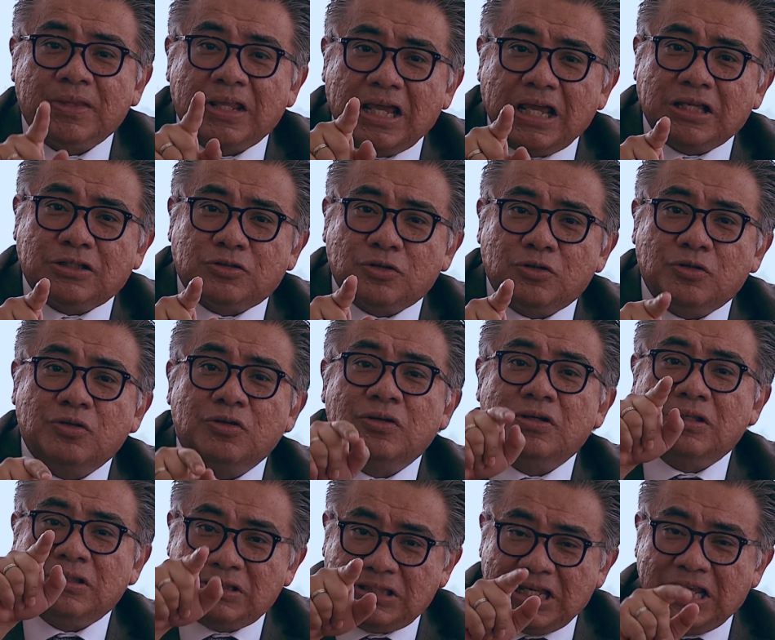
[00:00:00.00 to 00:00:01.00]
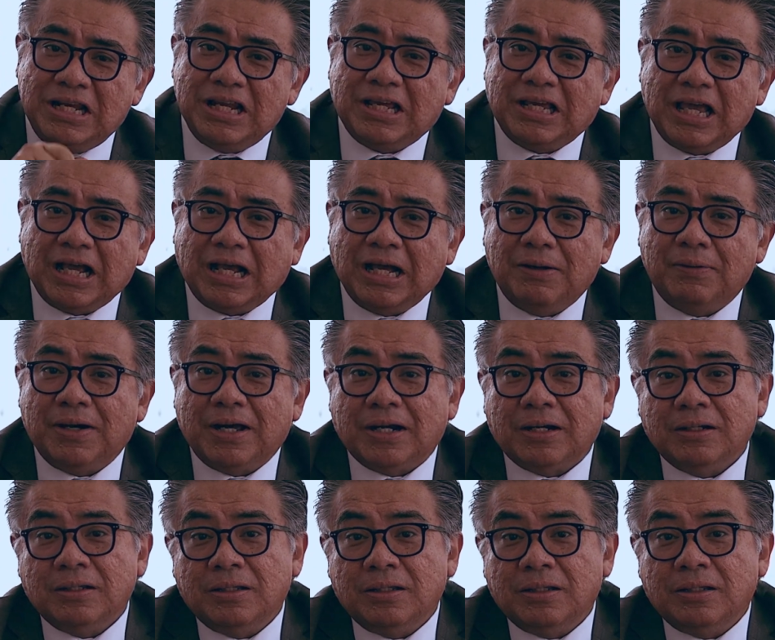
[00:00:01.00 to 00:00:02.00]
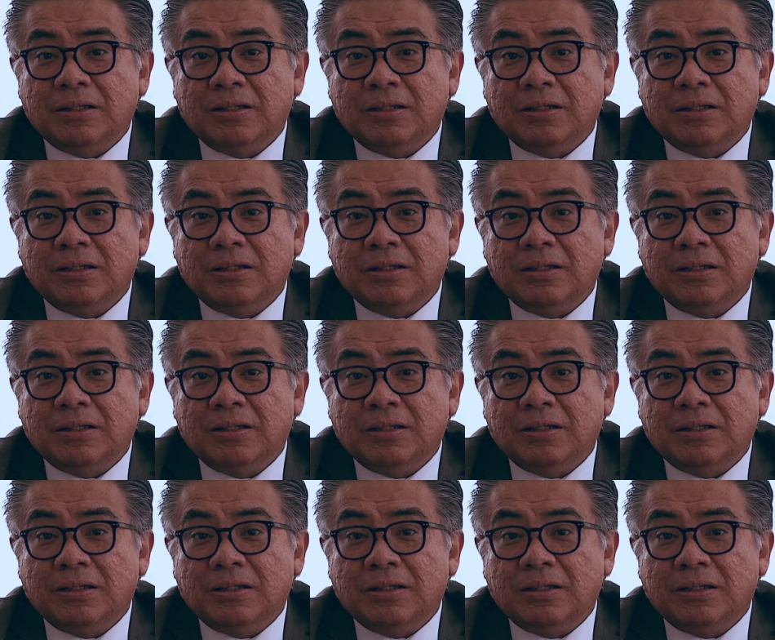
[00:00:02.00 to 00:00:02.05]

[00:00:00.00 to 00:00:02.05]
Eso tiene que acabar